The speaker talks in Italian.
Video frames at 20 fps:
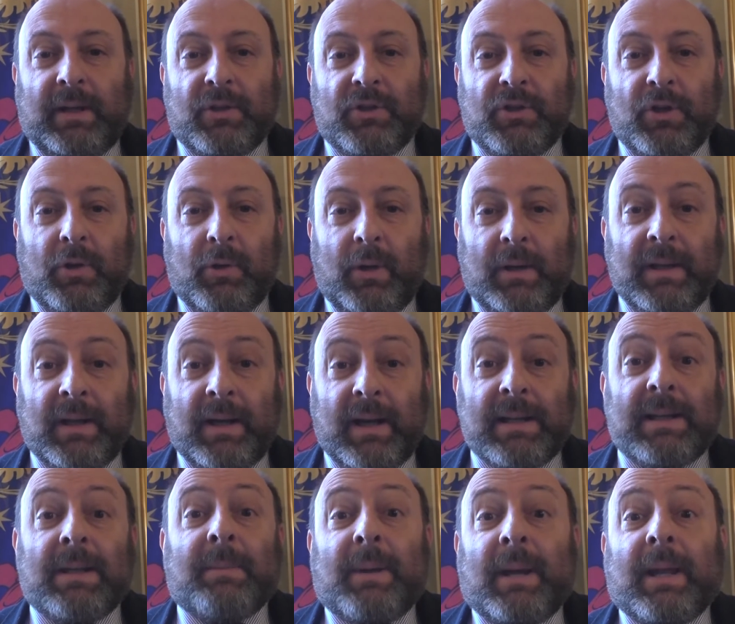che circolano in
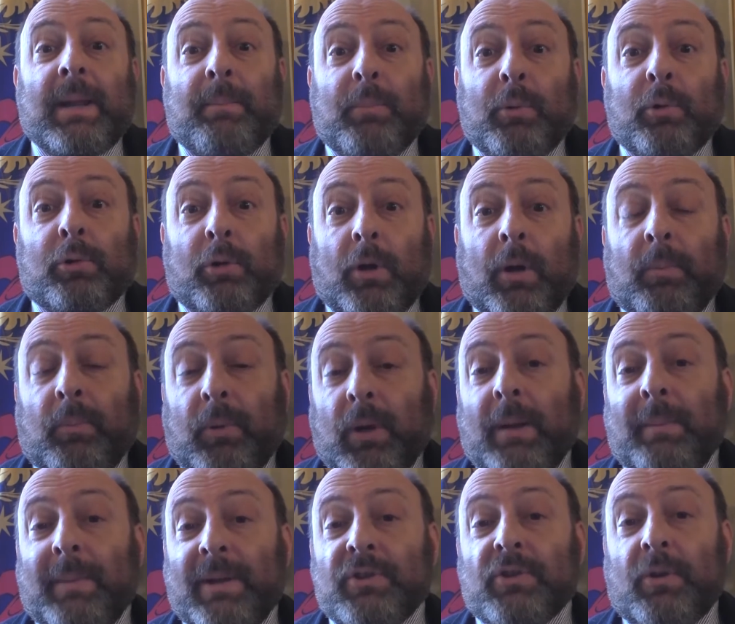rete perché purtroppo
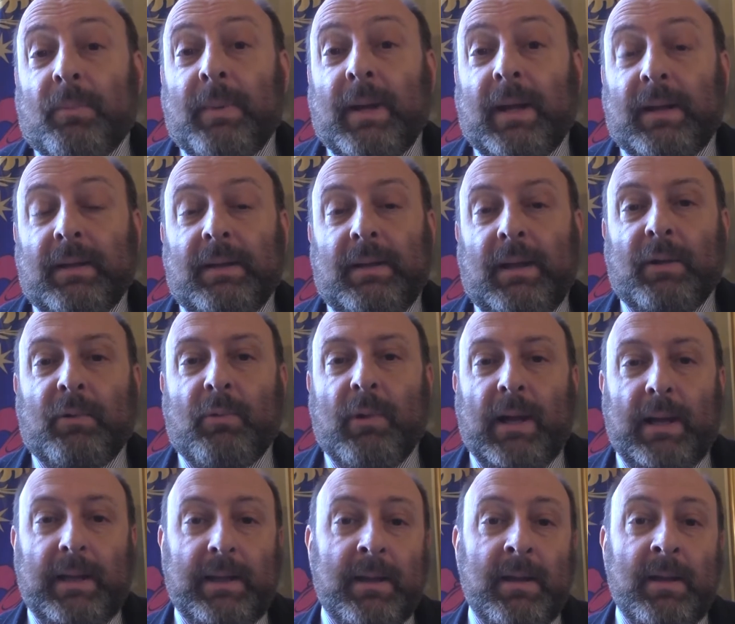la maggior parte delle
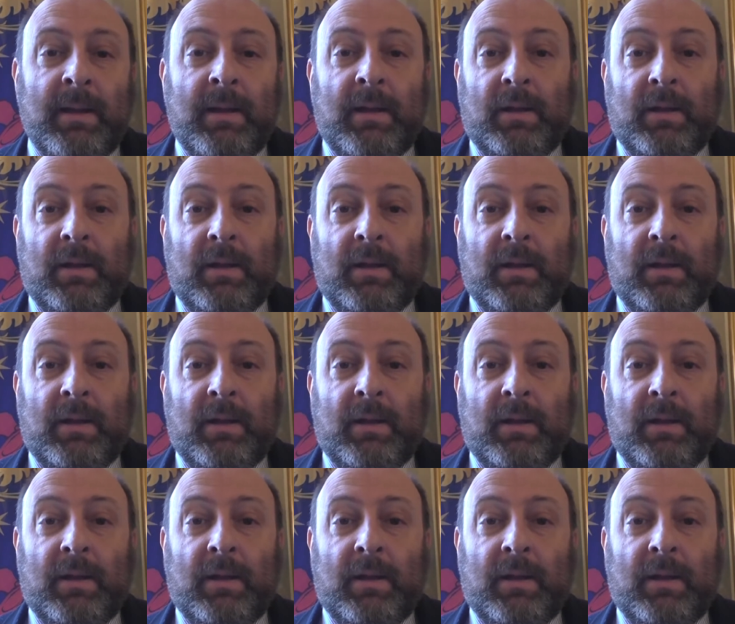quali